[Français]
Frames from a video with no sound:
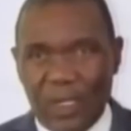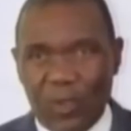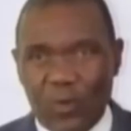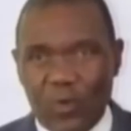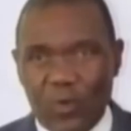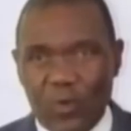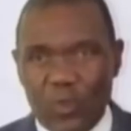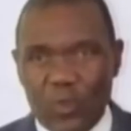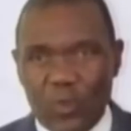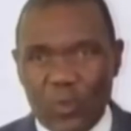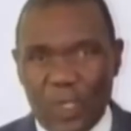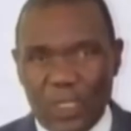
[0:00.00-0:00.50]

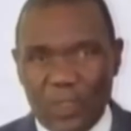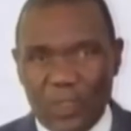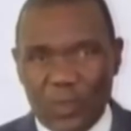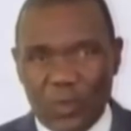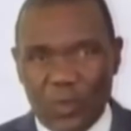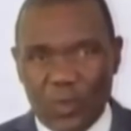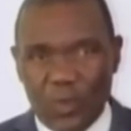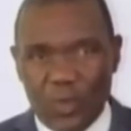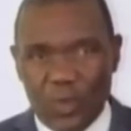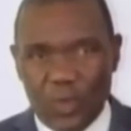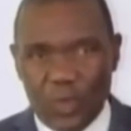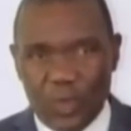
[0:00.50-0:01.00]
quel que
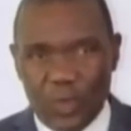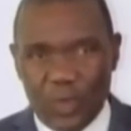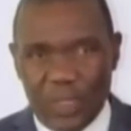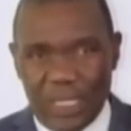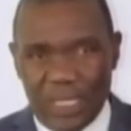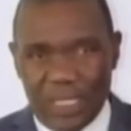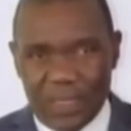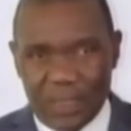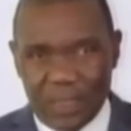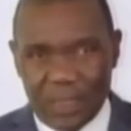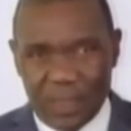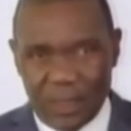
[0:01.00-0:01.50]
soit son lieu
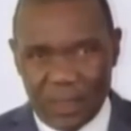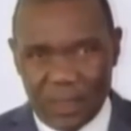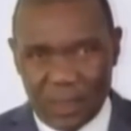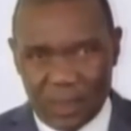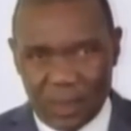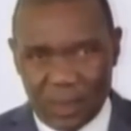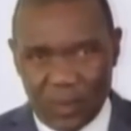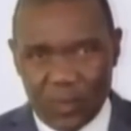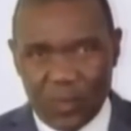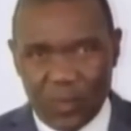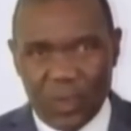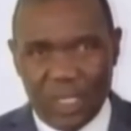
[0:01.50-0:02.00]
de
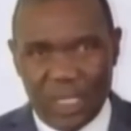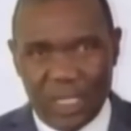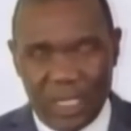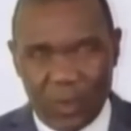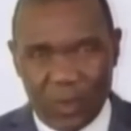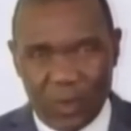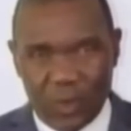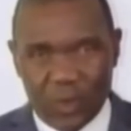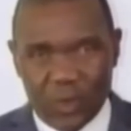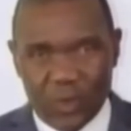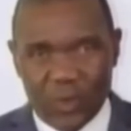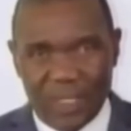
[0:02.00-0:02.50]
naissance ou
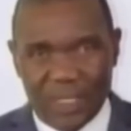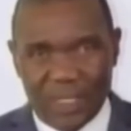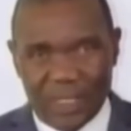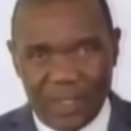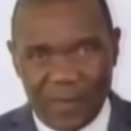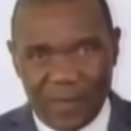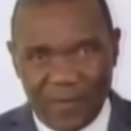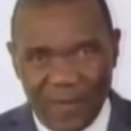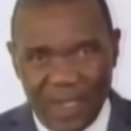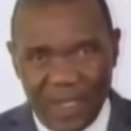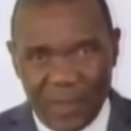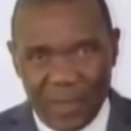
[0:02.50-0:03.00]
quelle que
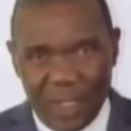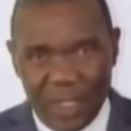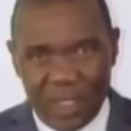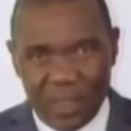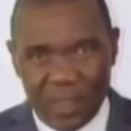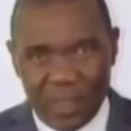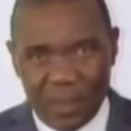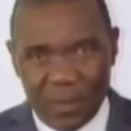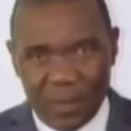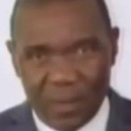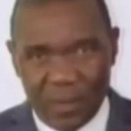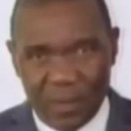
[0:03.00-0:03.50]
soit sa
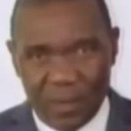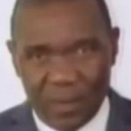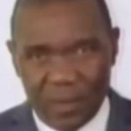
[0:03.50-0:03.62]
famille,